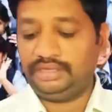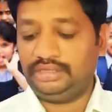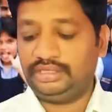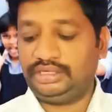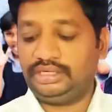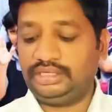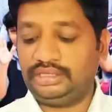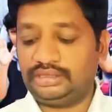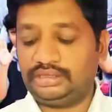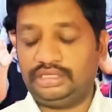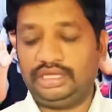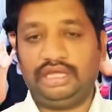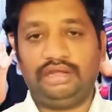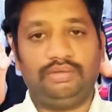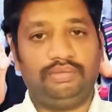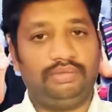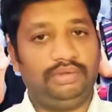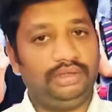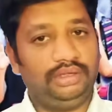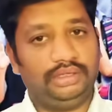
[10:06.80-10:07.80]
டென்த்துக்கு
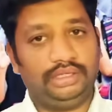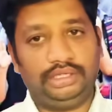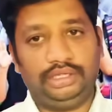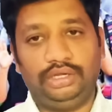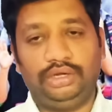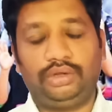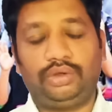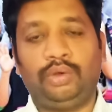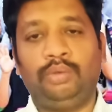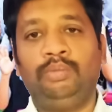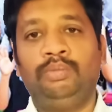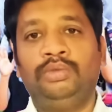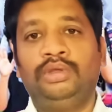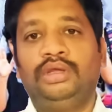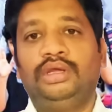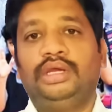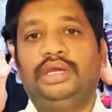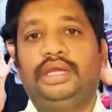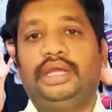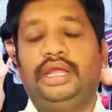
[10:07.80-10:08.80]
தேர்வு இருக்கும்
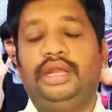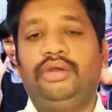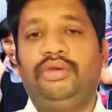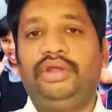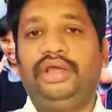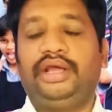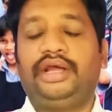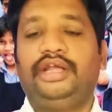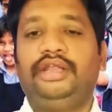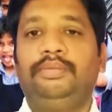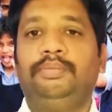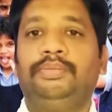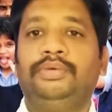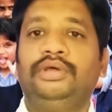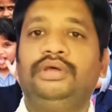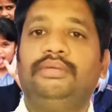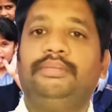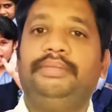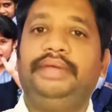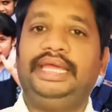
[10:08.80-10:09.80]
என்னுடைய
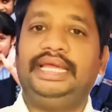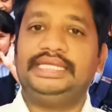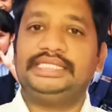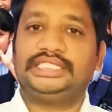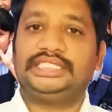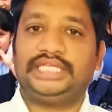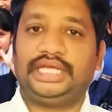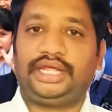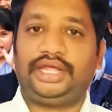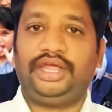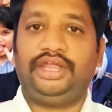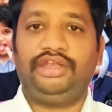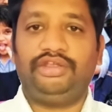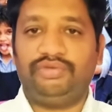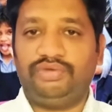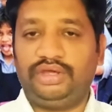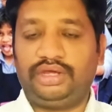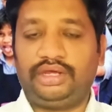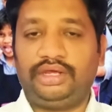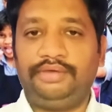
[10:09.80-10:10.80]
கணிப்பு மே செகண்ட்
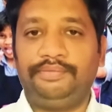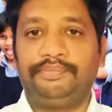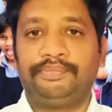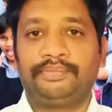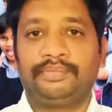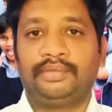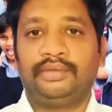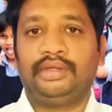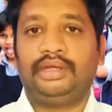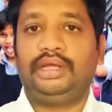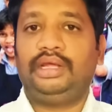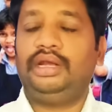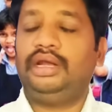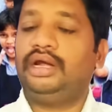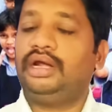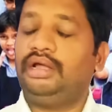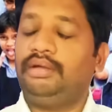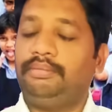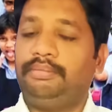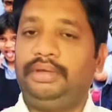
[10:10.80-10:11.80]
வீக்கு
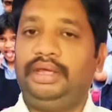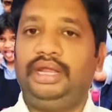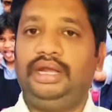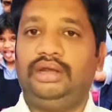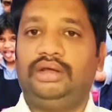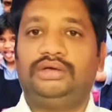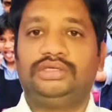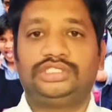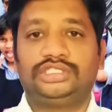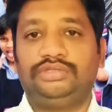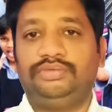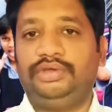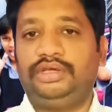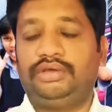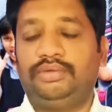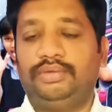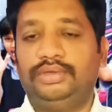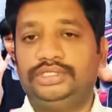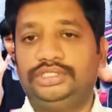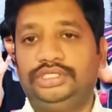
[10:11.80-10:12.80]
இல்லைனா மே லாஸ்ட்
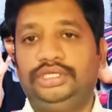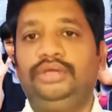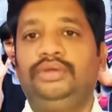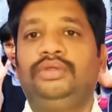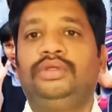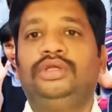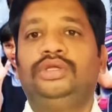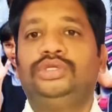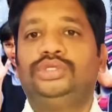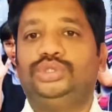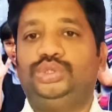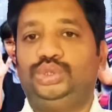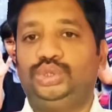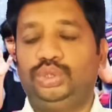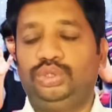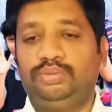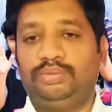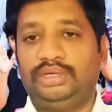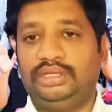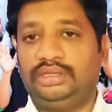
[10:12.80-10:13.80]
வீக் வச்சு
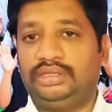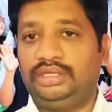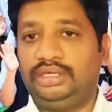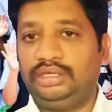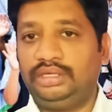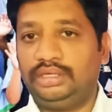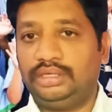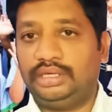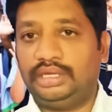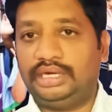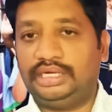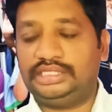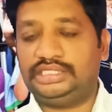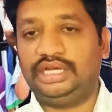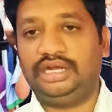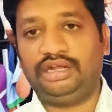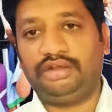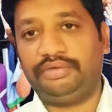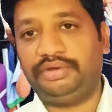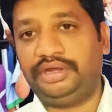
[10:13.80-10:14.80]
ஜூன் மந்த்து
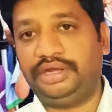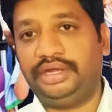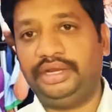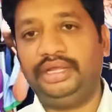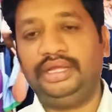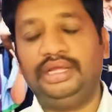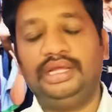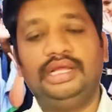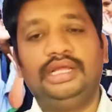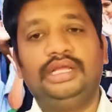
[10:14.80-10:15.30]
ரிசல்ட் விட்டுட்டு